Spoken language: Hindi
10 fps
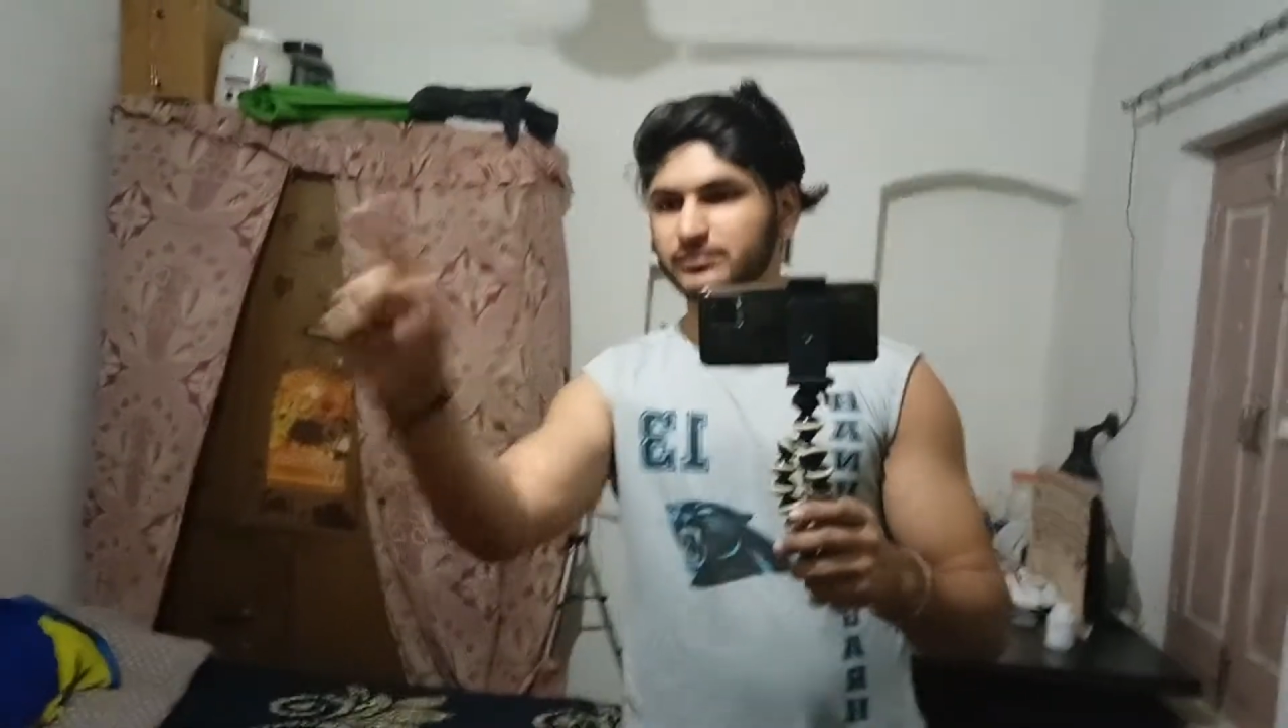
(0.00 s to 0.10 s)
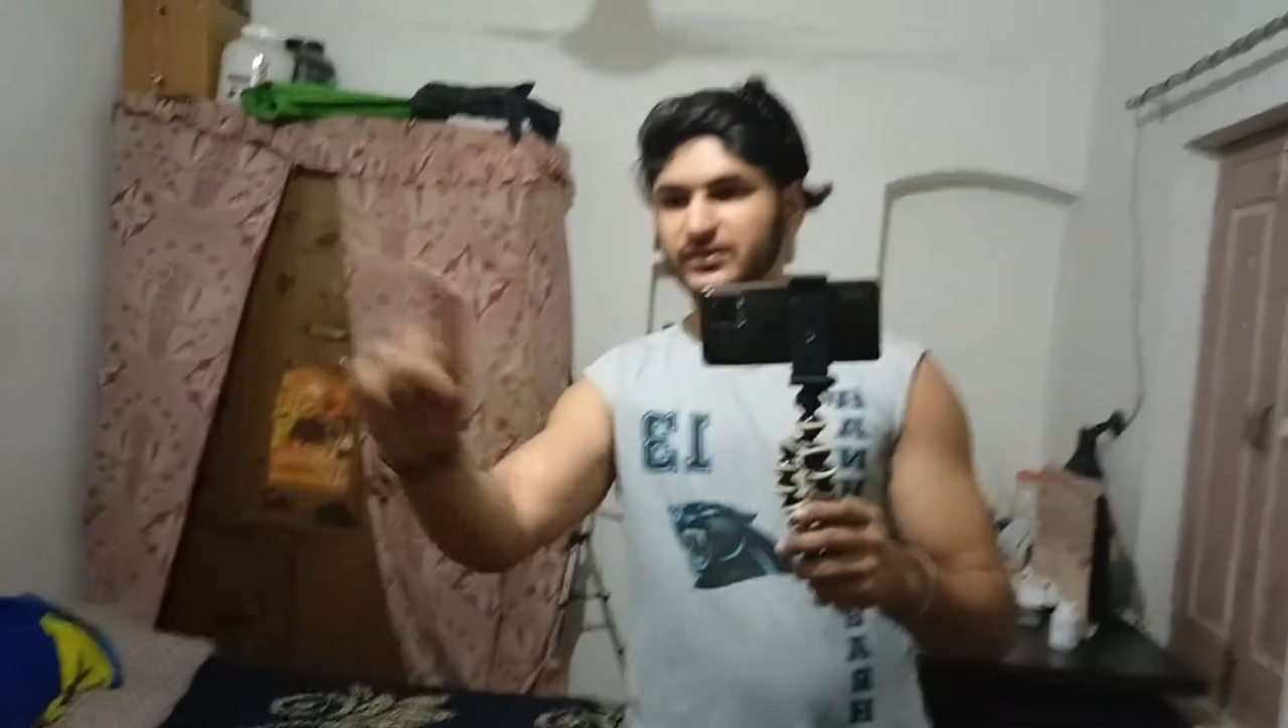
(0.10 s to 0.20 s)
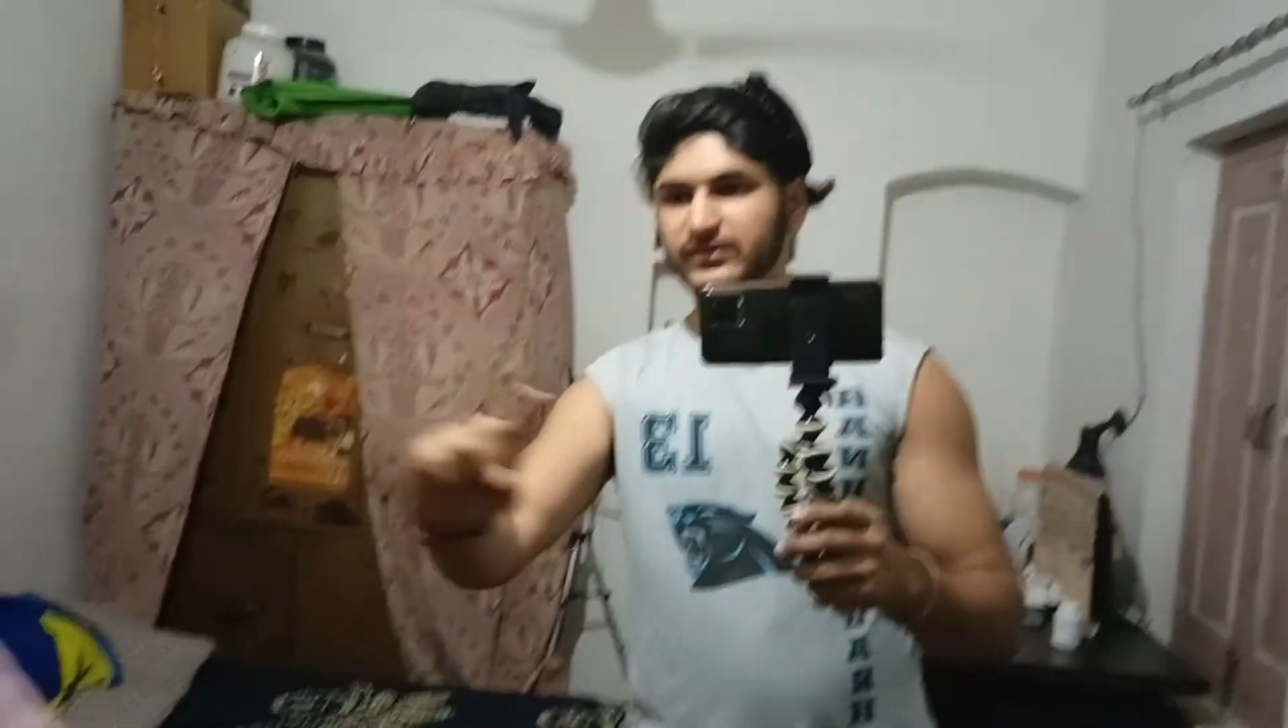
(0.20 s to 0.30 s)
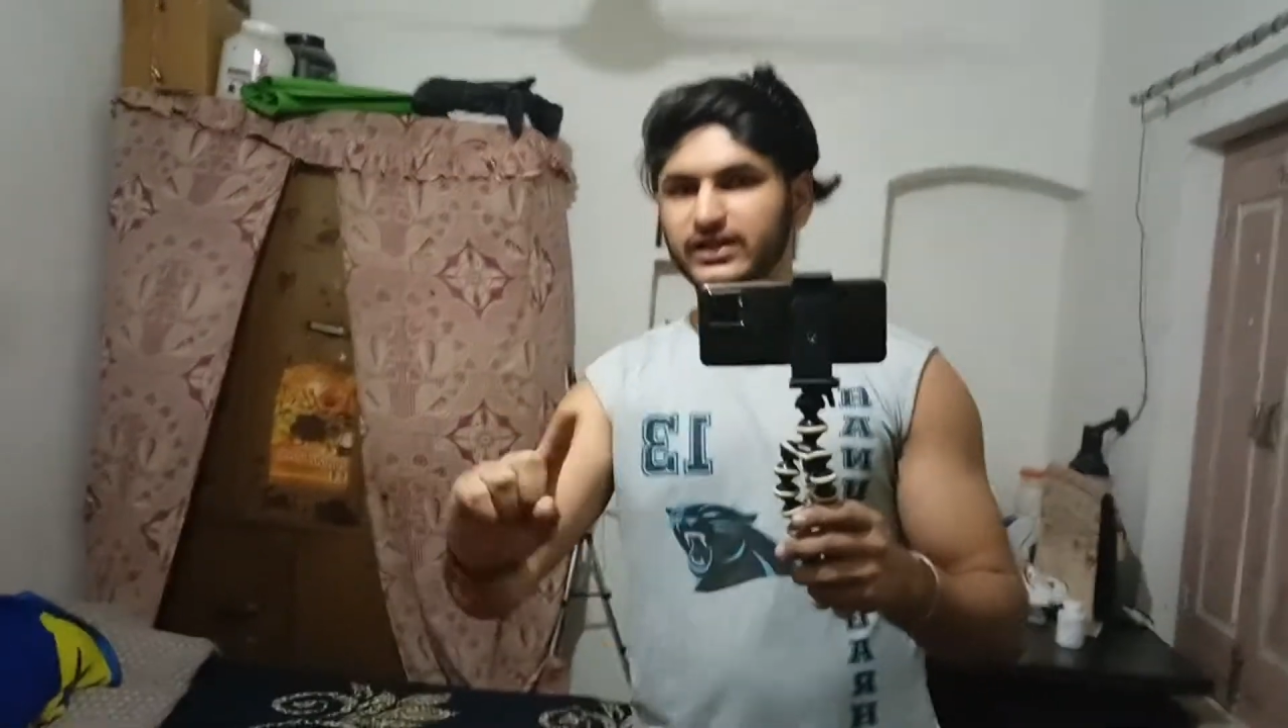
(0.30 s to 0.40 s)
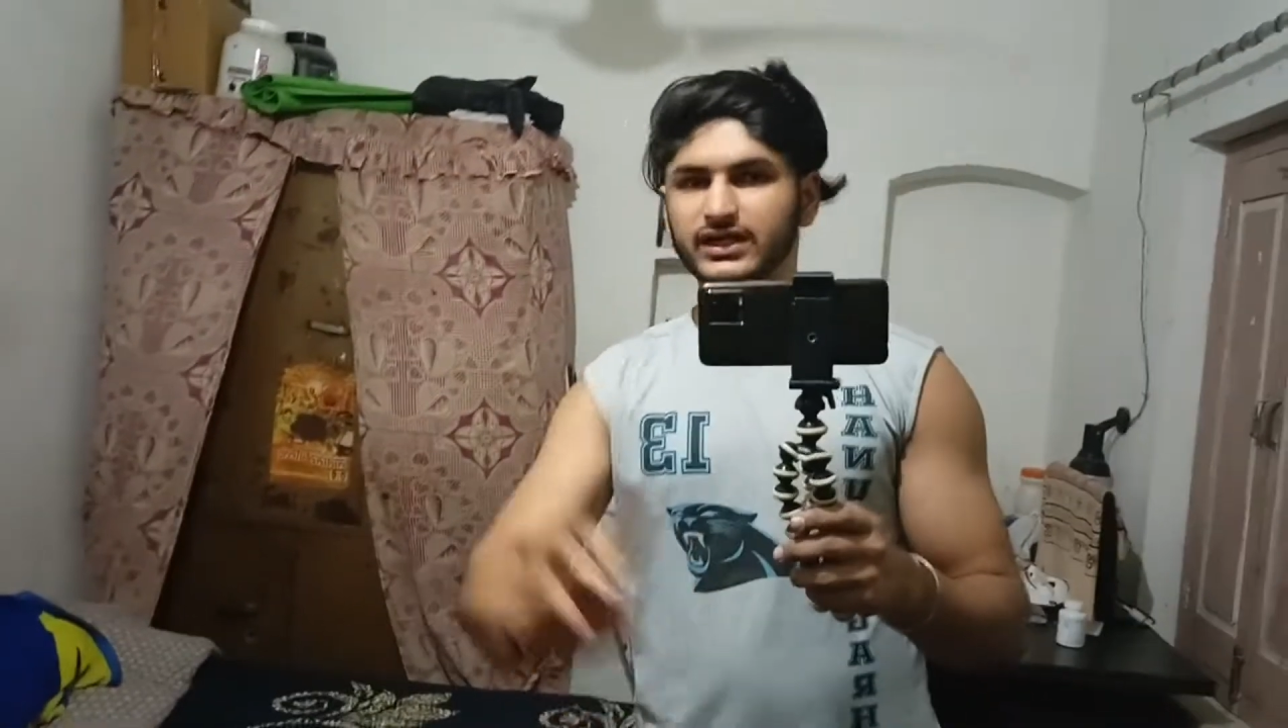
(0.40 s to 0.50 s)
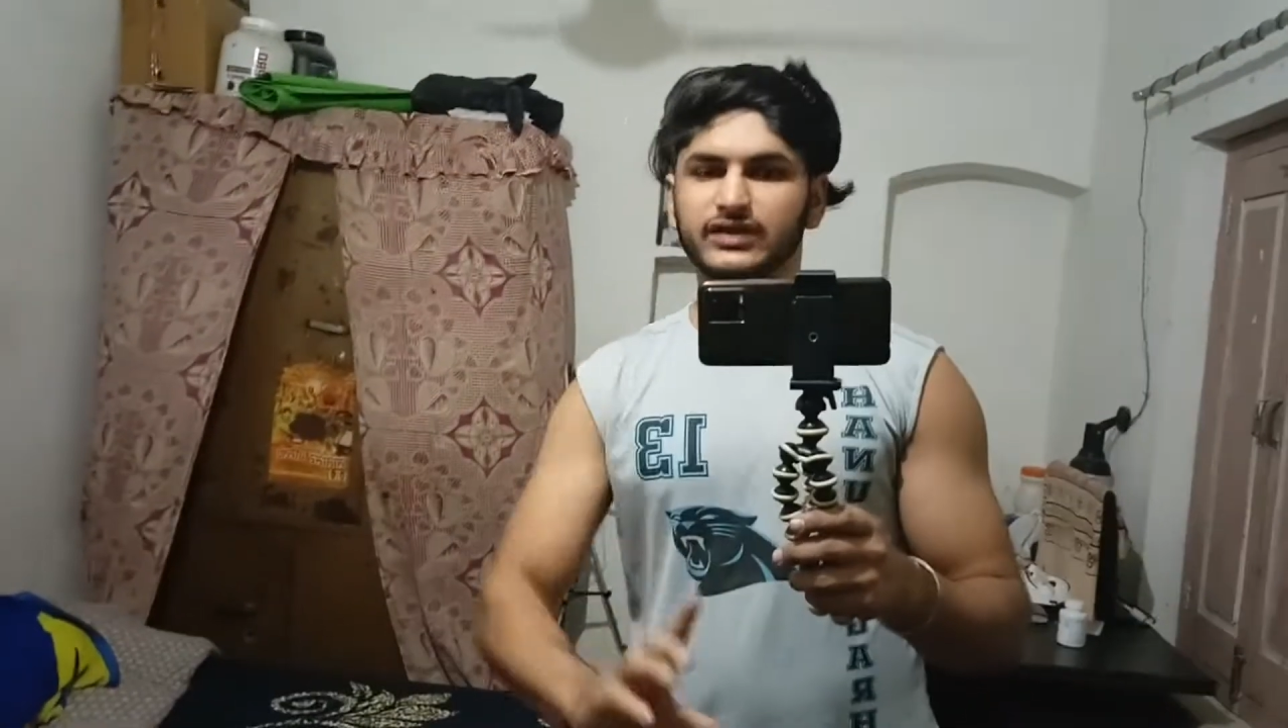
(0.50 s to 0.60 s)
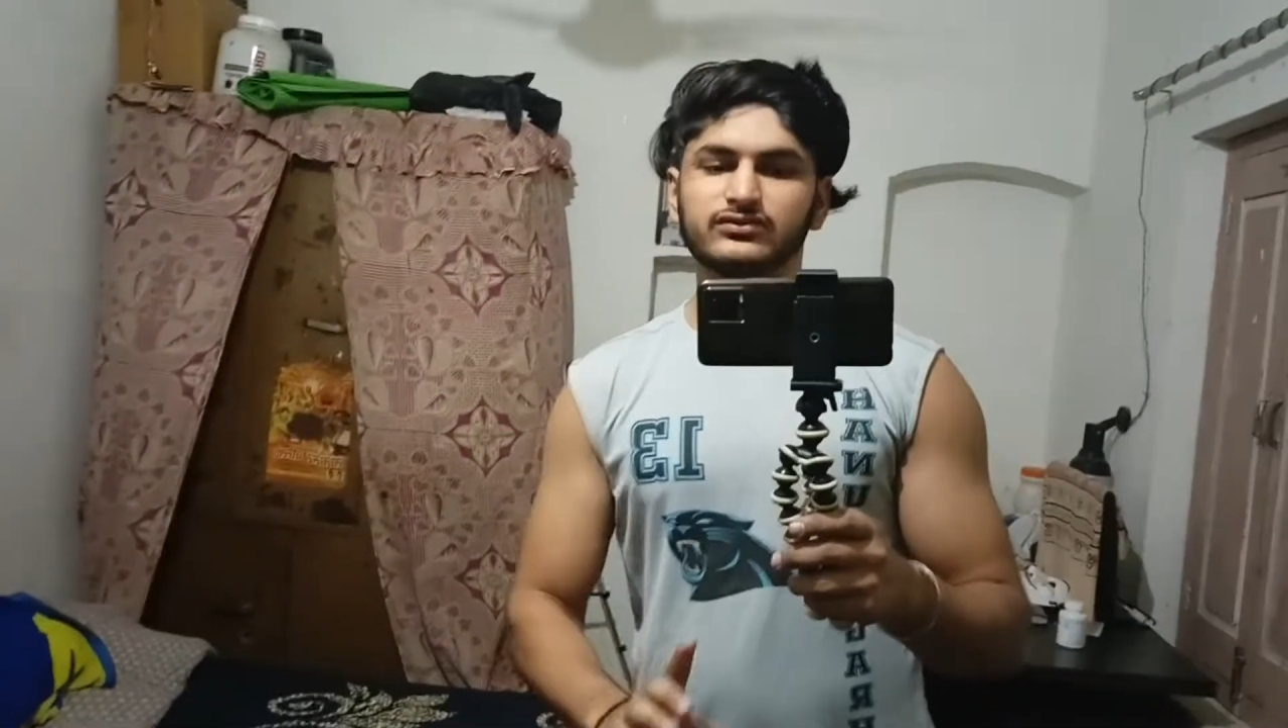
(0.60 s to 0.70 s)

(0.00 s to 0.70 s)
धब्बे वगैरह